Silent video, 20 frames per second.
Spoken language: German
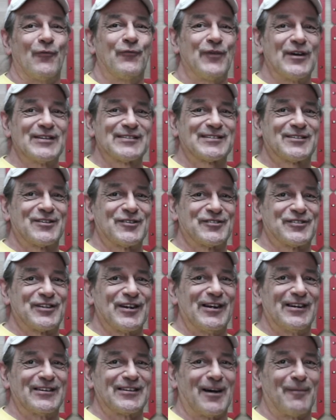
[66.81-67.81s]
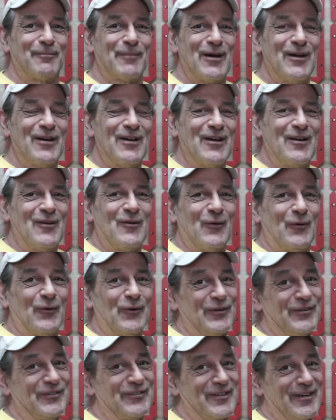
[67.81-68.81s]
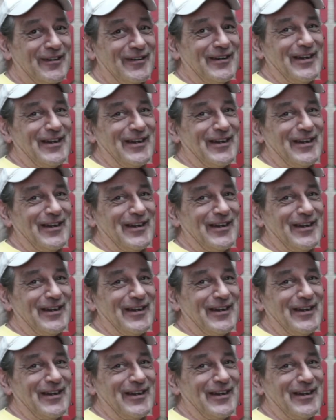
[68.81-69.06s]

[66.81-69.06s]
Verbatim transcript: festgestellt habe. Und äh,